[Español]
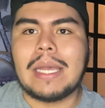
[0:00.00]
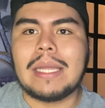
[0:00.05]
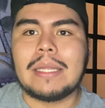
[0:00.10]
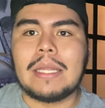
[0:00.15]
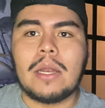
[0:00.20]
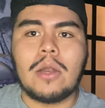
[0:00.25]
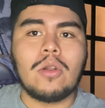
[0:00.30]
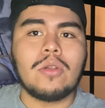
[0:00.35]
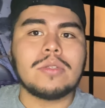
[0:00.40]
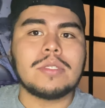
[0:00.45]
que
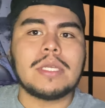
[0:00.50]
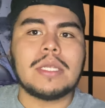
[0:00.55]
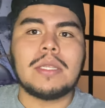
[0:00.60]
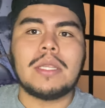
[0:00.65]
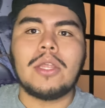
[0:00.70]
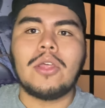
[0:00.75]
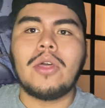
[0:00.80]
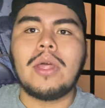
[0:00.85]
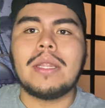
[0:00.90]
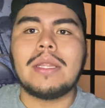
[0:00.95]
tienen un
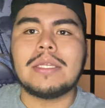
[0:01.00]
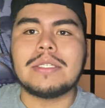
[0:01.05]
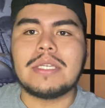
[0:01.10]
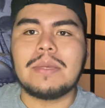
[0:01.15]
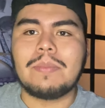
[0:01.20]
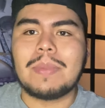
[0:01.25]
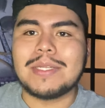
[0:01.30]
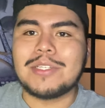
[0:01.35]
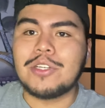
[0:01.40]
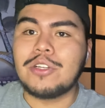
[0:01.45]
sentido de
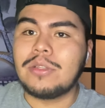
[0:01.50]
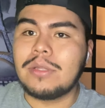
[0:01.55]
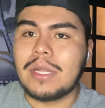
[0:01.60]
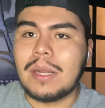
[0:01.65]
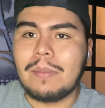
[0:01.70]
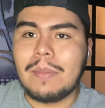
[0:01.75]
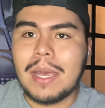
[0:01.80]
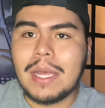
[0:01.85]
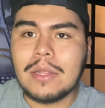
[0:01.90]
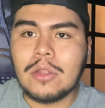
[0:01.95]
anticipación
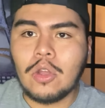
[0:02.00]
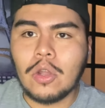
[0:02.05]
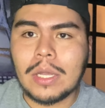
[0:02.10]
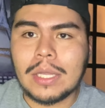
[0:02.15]
tremendo,